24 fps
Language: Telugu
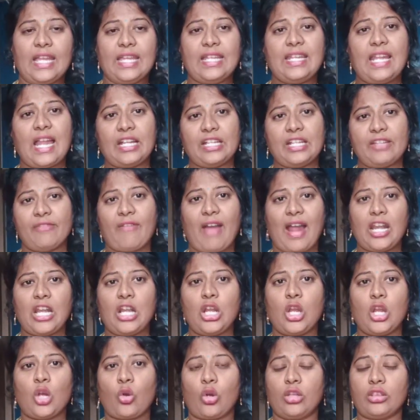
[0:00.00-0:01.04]
ఇలాంటి
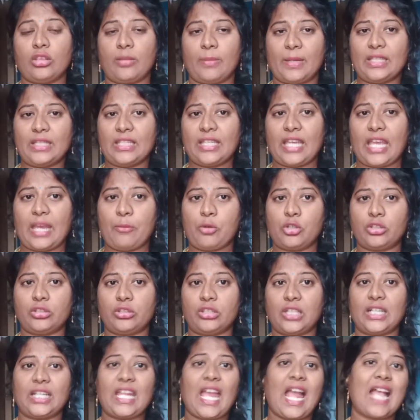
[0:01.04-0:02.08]
వాళ్ళల్లో కొంతమందికి
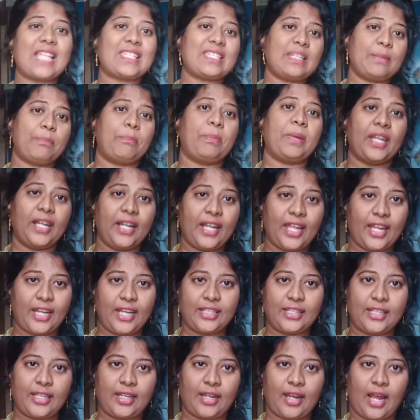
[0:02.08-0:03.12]
ఏమవుతుందంటే అసలు పీరియడ్
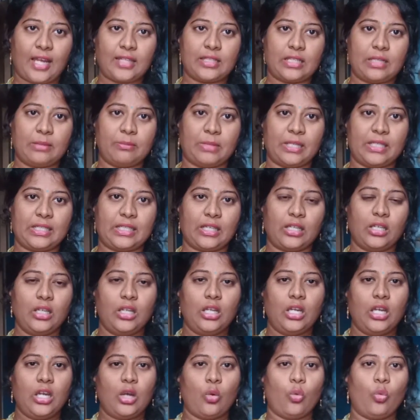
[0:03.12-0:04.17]
అనేది రాదనమాట
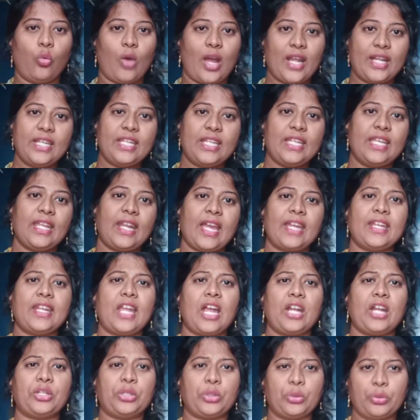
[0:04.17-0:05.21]
వన్ ఇయర్ అయినా
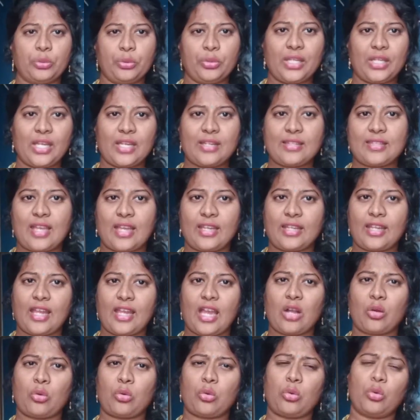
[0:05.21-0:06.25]
టూ ఇయర్స్ అయినా
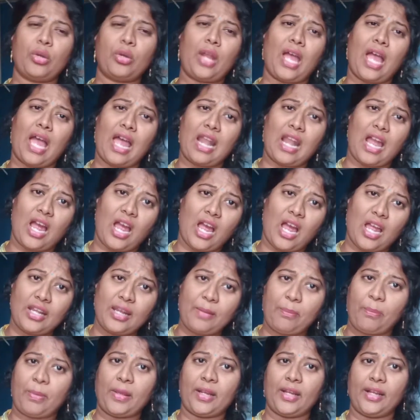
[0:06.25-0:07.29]
కూడా
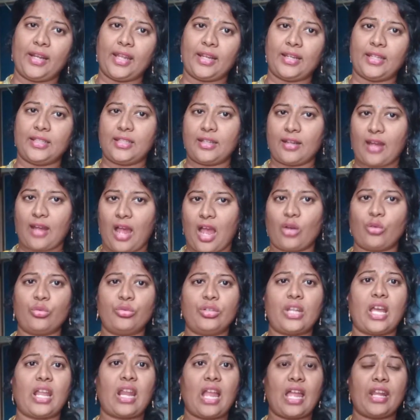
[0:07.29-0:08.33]
అలానే పీరియడ్ అనేది
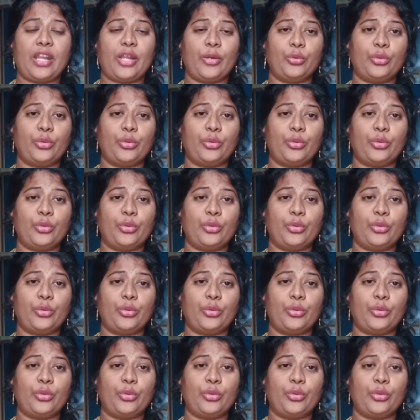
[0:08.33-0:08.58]
రాకుండా అలానే